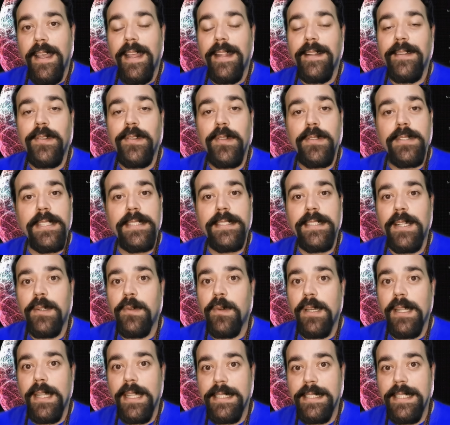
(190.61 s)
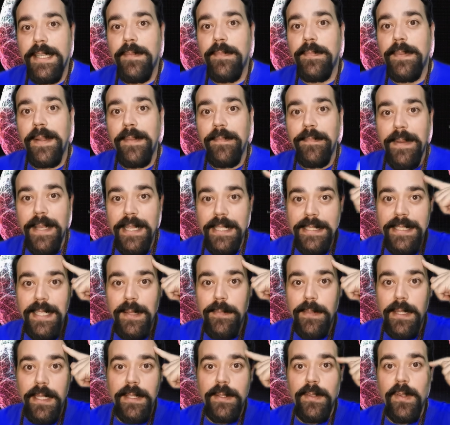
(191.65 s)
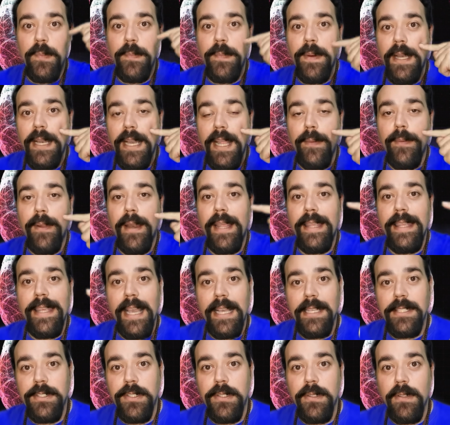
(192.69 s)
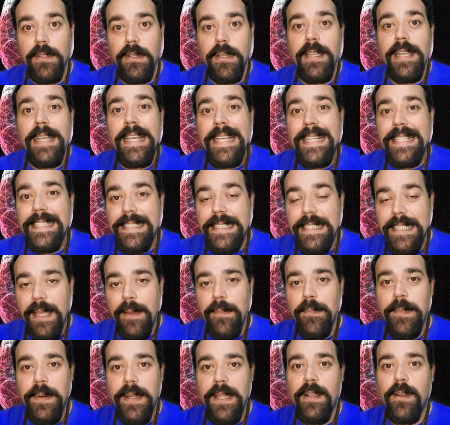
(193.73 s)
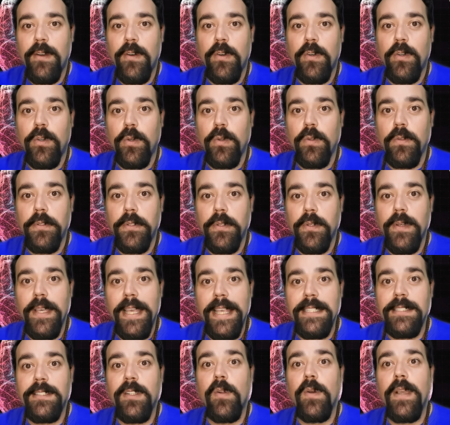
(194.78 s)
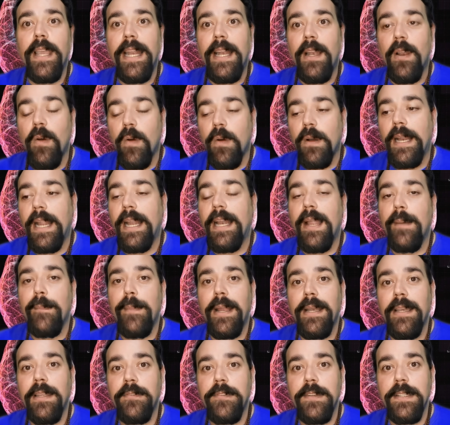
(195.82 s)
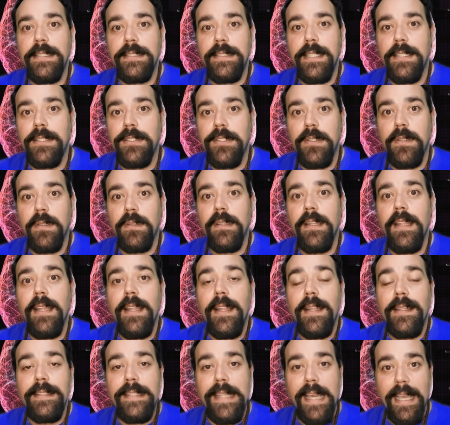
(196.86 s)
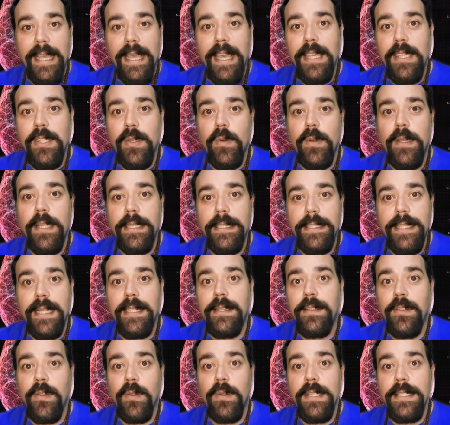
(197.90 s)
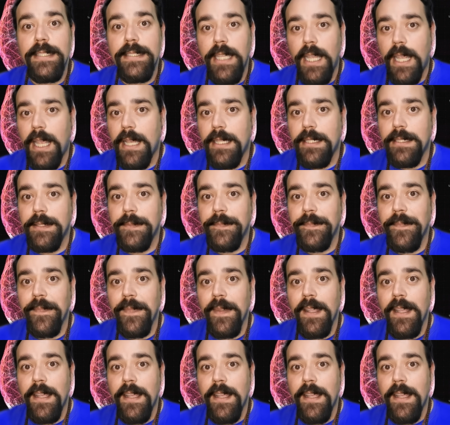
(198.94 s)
Entonces recuerda siempre, pensamiento, palabra y acción siempre en conjunto es lo que logra la manifestación de aquello que tanto deseas.